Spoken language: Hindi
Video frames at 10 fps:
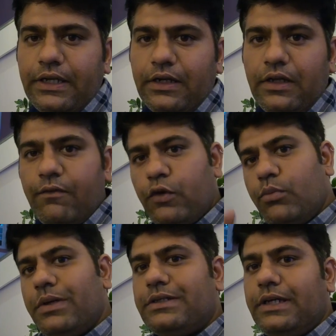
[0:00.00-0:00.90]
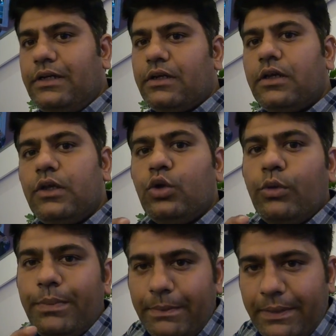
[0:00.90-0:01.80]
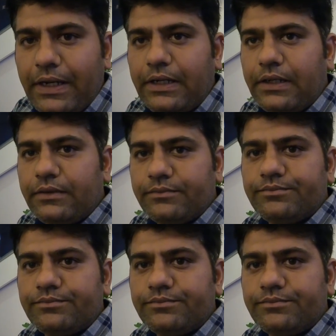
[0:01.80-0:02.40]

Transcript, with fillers: here if you miss it you will pay penalty